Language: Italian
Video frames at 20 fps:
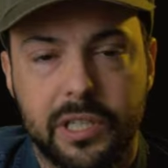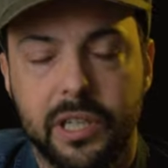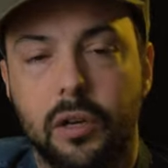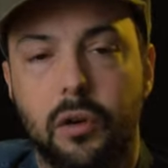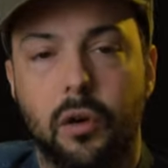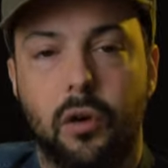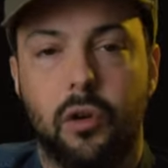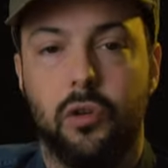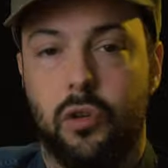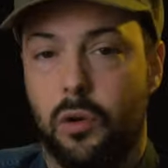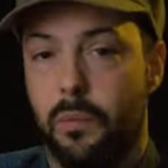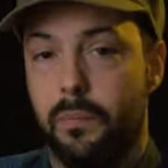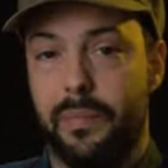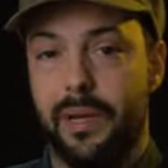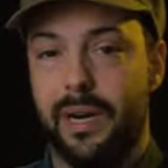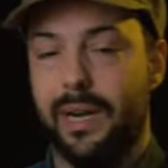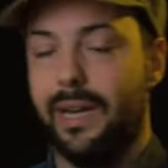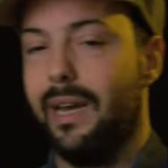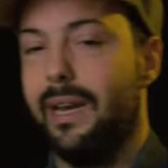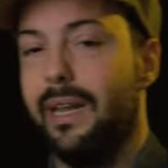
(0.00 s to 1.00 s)
di secondo
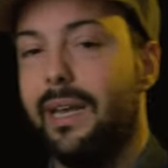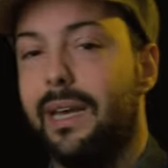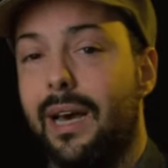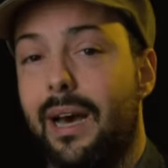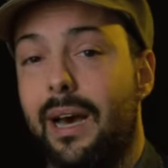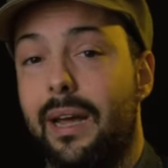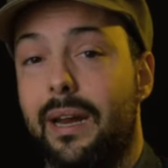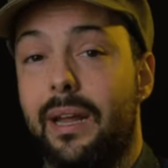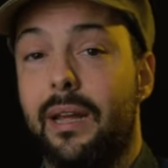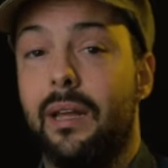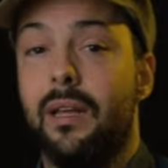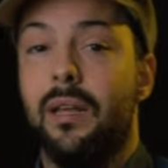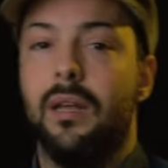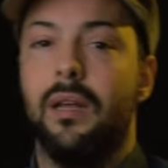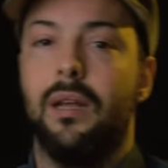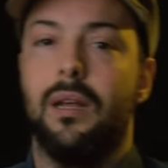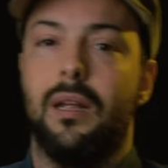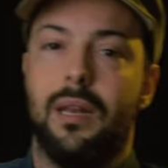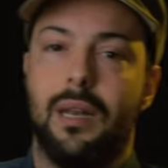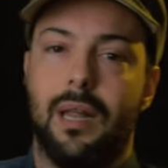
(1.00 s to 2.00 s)
per caricare
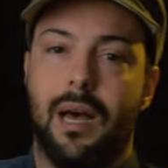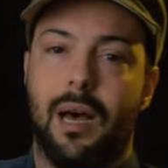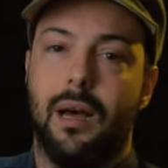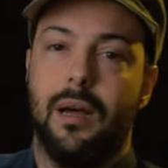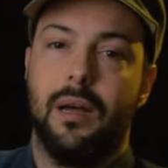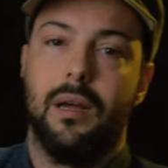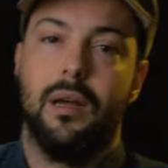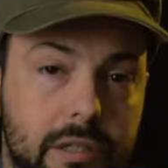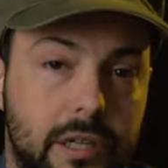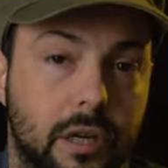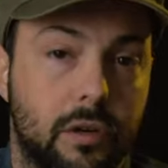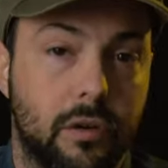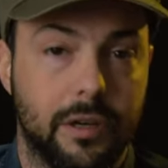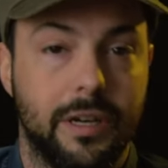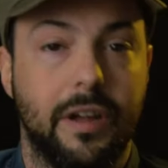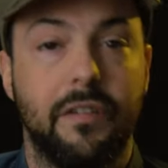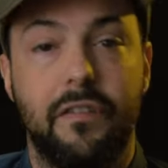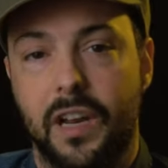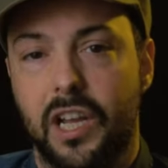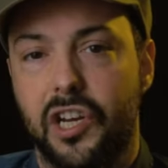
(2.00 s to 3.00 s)
la
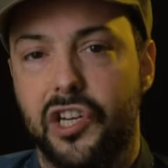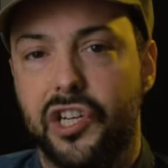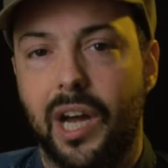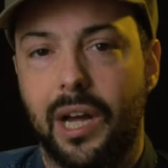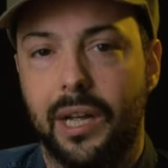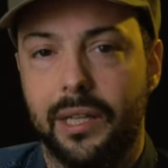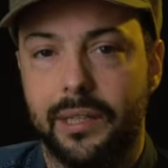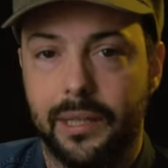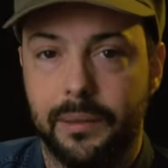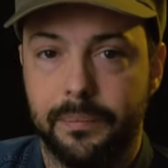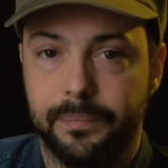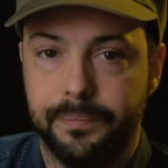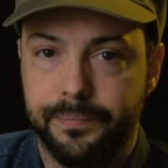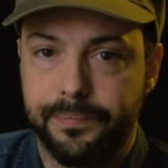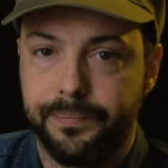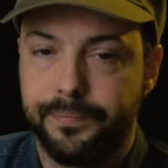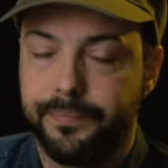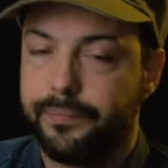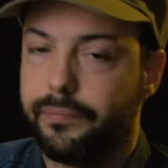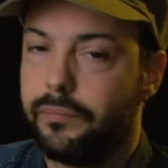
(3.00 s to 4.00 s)
seconda flashata.
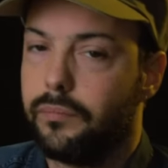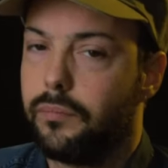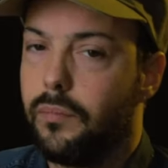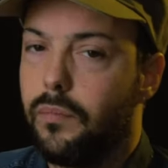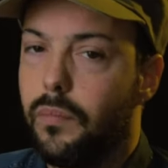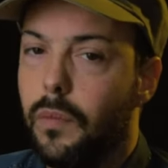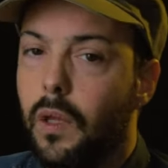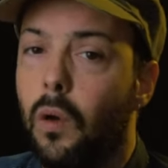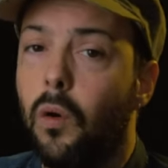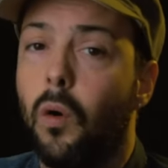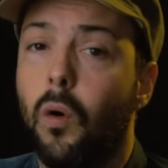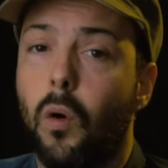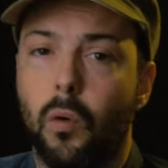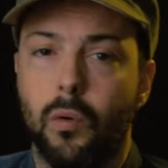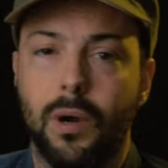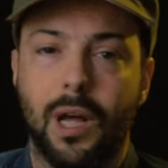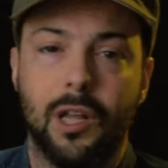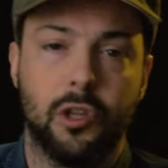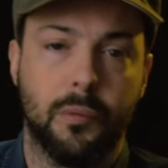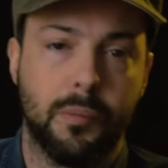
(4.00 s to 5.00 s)
O
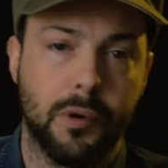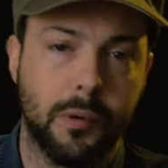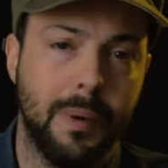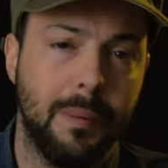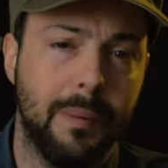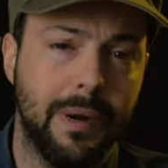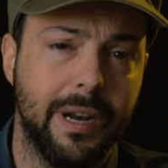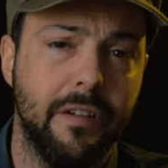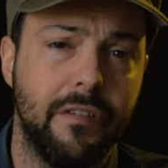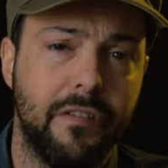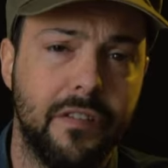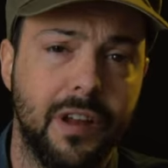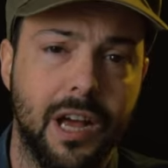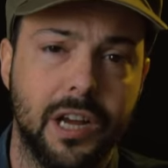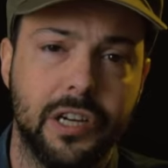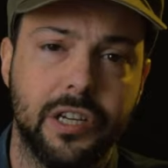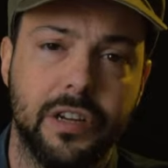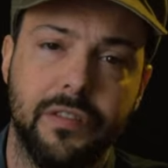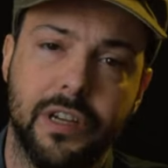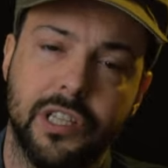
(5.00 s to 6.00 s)
un altro problema del
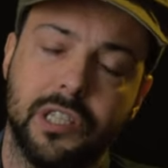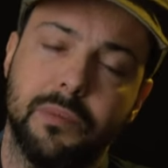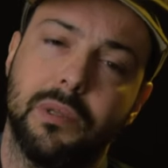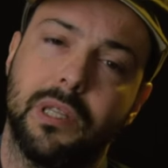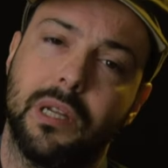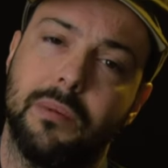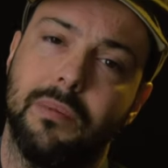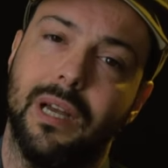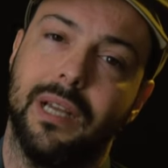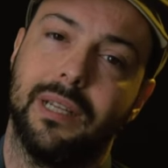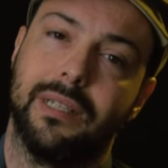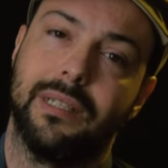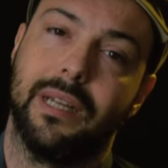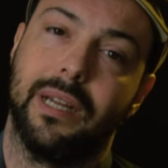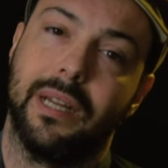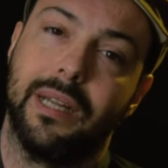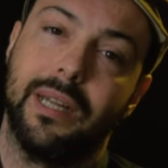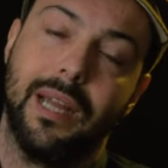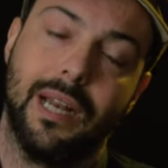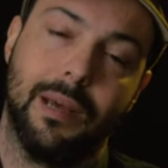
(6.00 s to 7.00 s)
flash invece potrebbe
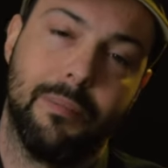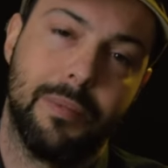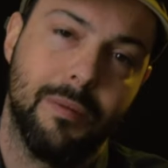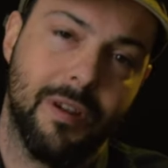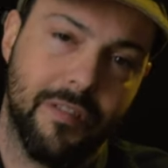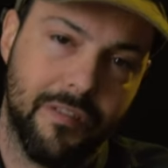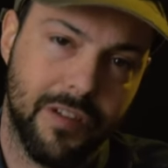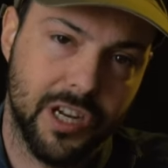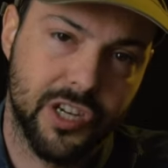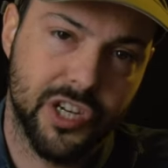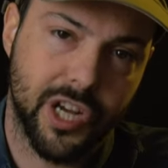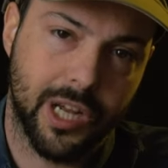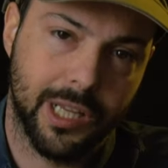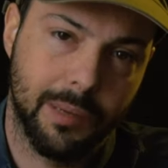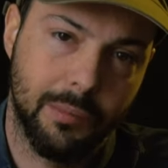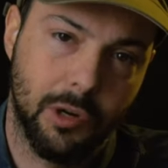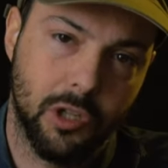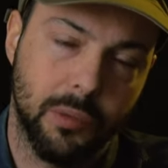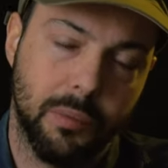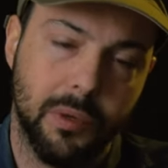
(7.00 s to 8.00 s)
essere che la prima flashata
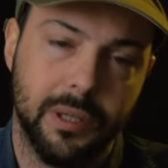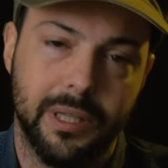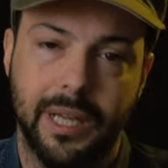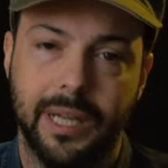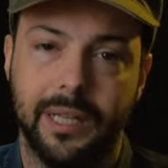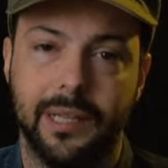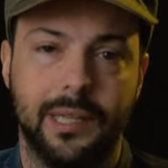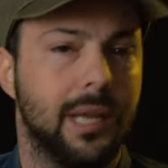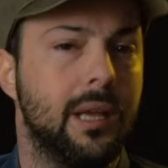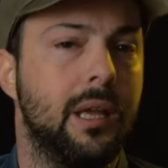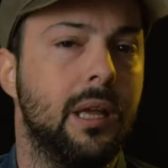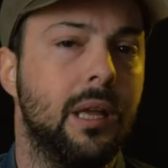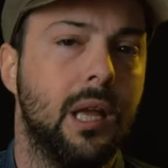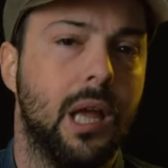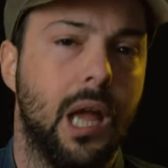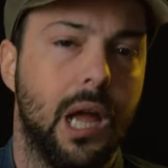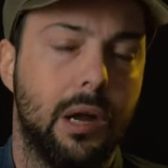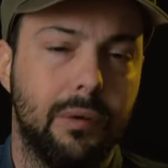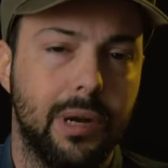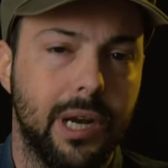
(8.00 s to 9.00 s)
è molto potente
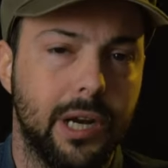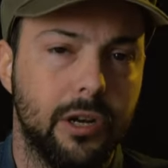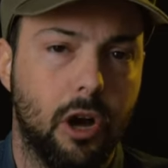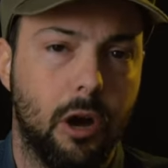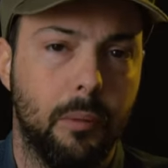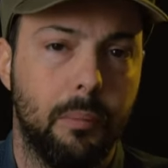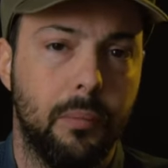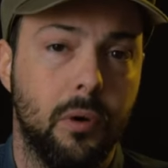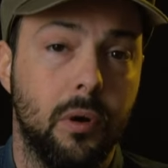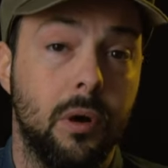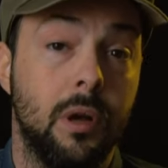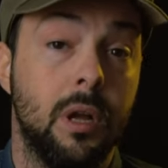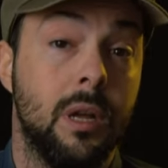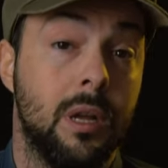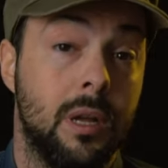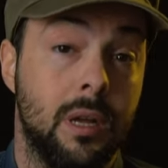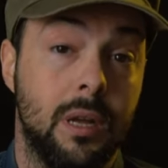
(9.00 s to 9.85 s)
e quella dopo